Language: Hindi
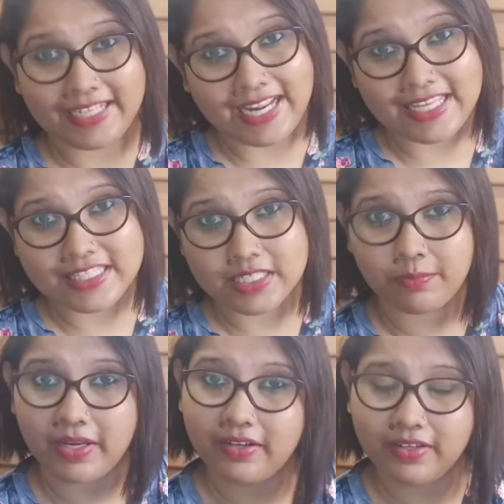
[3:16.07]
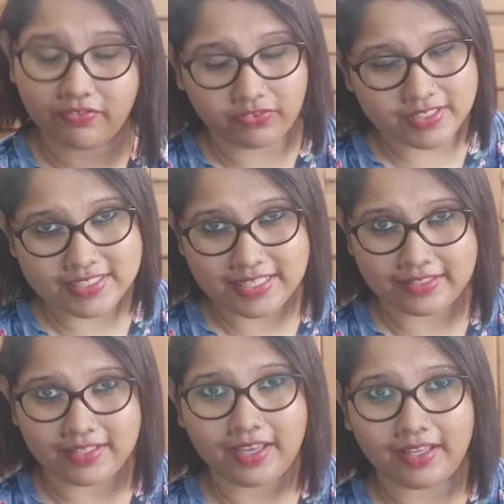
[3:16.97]
टेस्ट में डिफरेंस
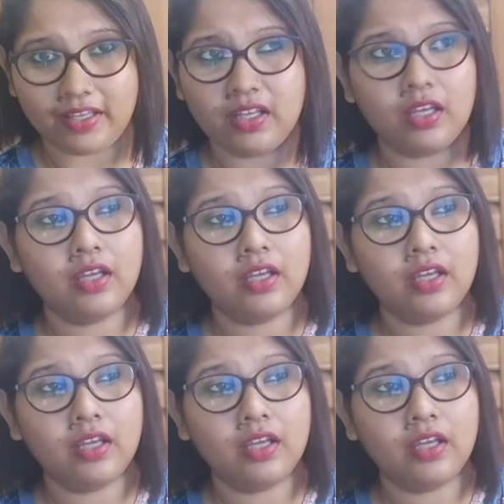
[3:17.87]
देता है